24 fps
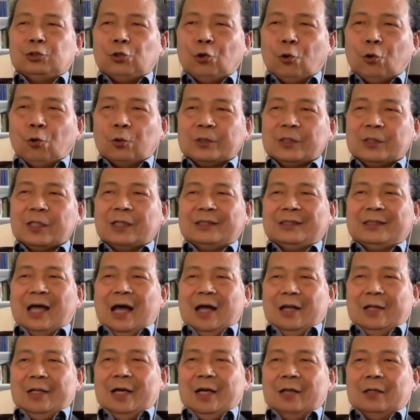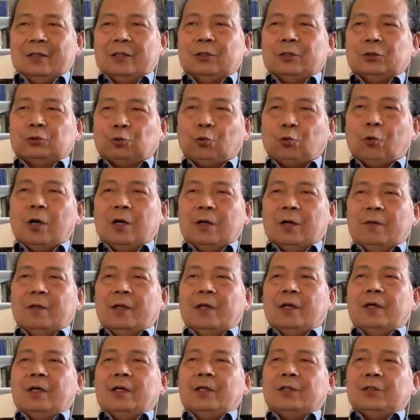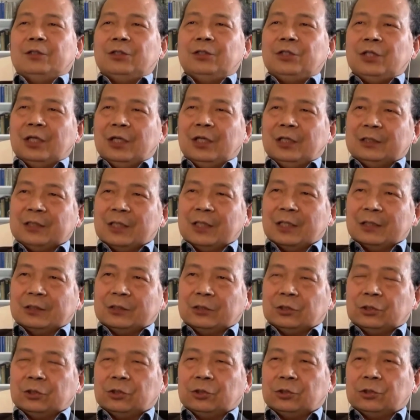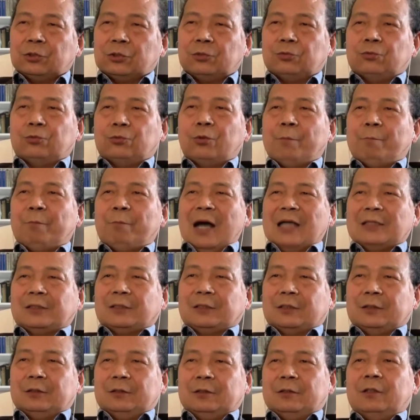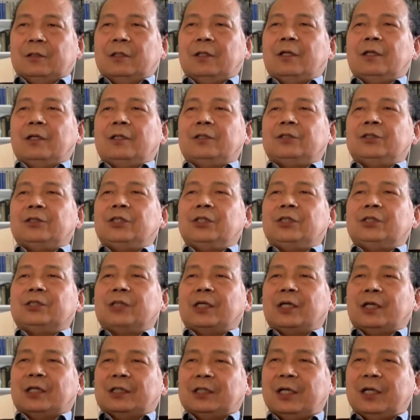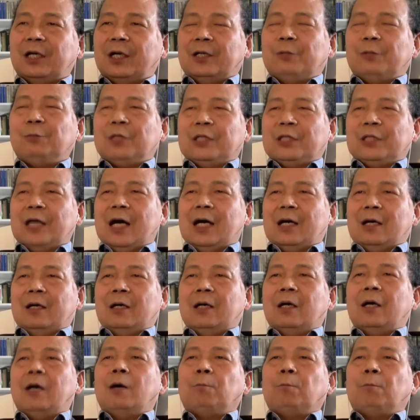有这个胆量说，你这个顿巴斯，你这个克里米亚，